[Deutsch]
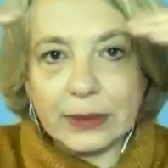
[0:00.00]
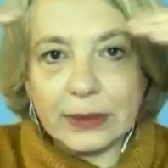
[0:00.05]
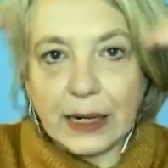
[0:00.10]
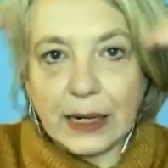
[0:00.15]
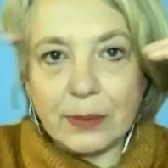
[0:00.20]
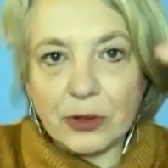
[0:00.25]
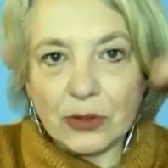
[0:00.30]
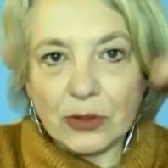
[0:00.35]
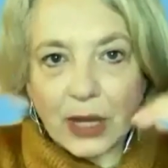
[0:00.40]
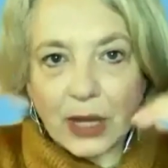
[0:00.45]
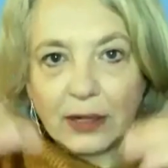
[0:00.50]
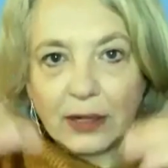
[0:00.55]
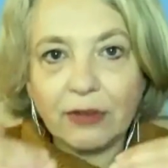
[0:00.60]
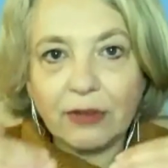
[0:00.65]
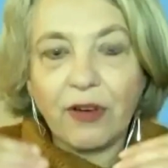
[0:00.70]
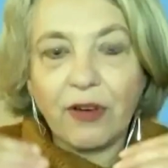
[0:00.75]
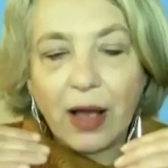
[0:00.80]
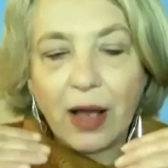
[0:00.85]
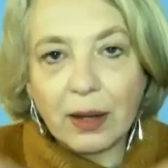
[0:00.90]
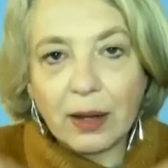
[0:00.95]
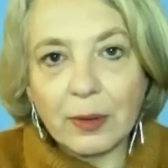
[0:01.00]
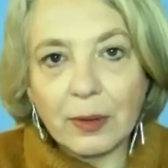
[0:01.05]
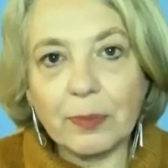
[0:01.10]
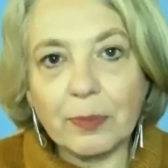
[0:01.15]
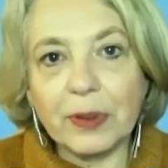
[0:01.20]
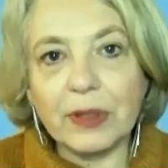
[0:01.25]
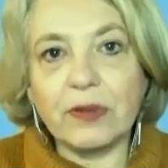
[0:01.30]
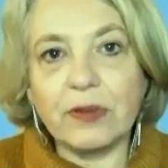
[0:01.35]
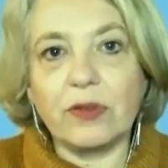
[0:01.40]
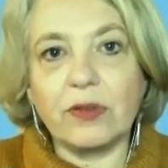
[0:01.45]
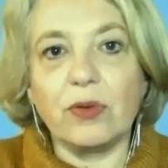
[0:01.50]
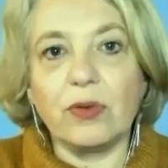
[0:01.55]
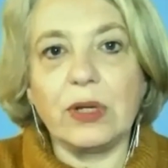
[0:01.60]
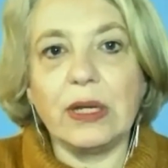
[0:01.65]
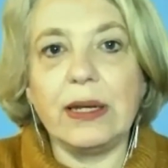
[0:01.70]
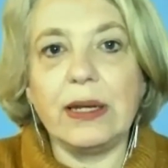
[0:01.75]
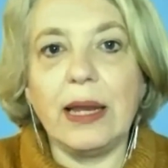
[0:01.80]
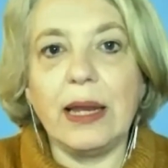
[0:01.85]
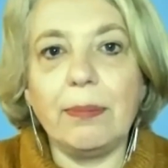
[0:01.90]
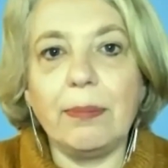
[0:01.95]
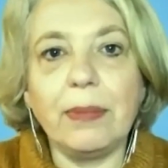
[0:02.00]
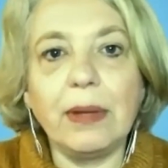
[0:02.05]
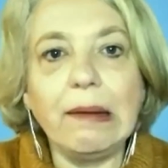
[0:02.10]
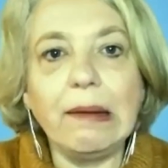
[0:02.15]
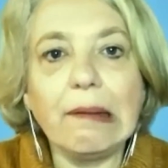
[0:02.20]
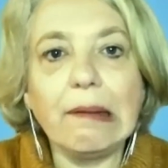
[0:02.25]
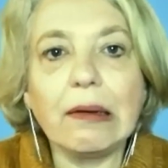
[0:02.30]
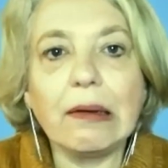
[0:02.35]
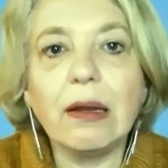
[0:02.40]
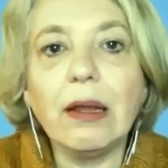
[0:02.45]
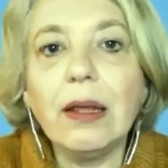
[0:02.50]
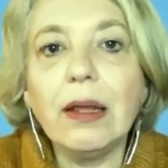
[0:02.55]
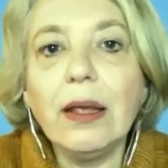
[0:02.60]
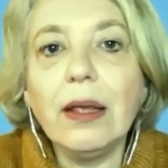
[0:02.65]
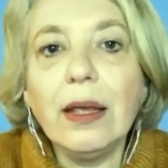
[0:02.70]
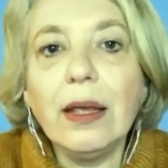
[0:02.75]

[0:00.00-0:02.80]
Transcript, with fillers: Thalamus angefangen bis zu den Nebennieren